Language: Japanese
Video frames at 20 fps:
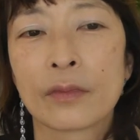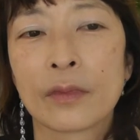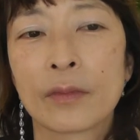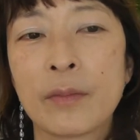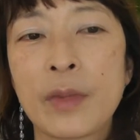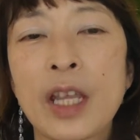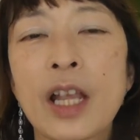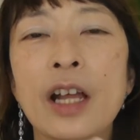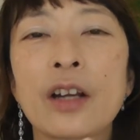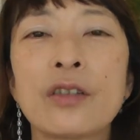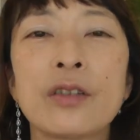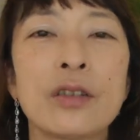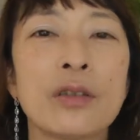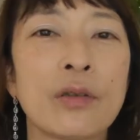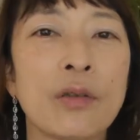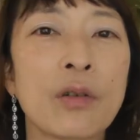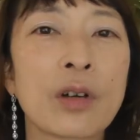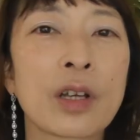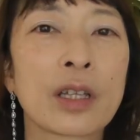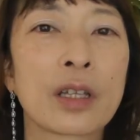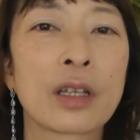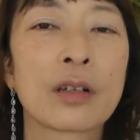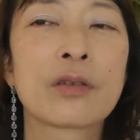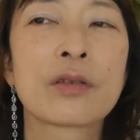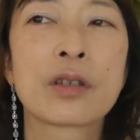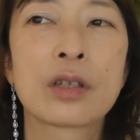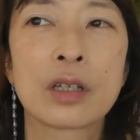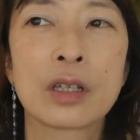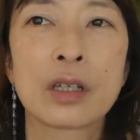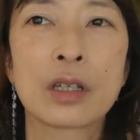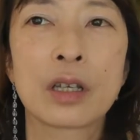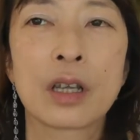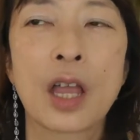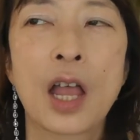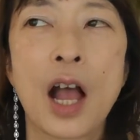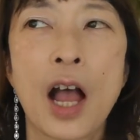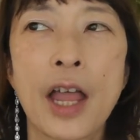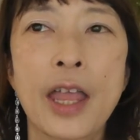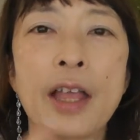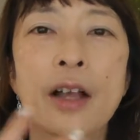身軽に動けてるし
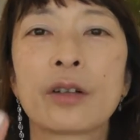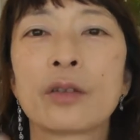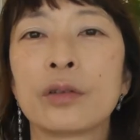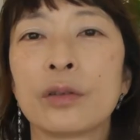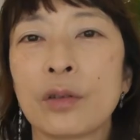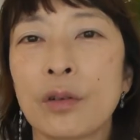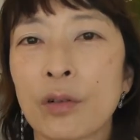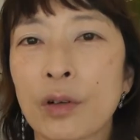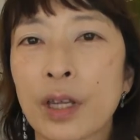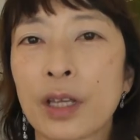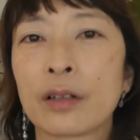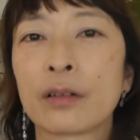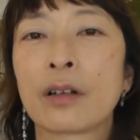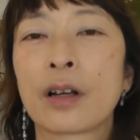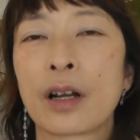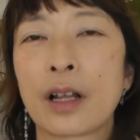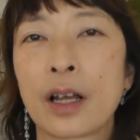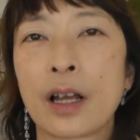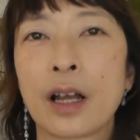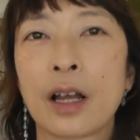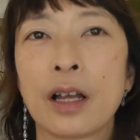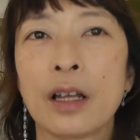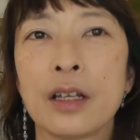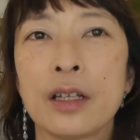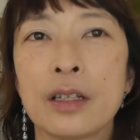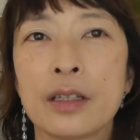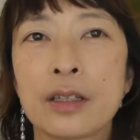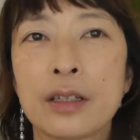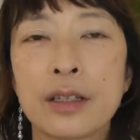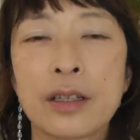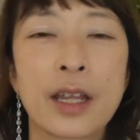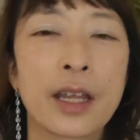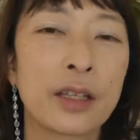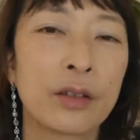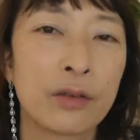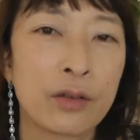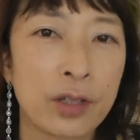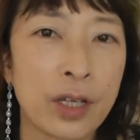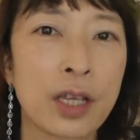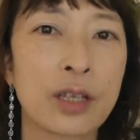早く動けるから時代
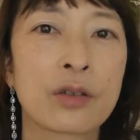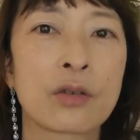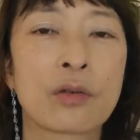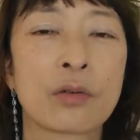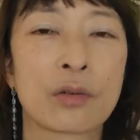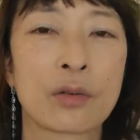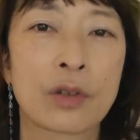のチャンスを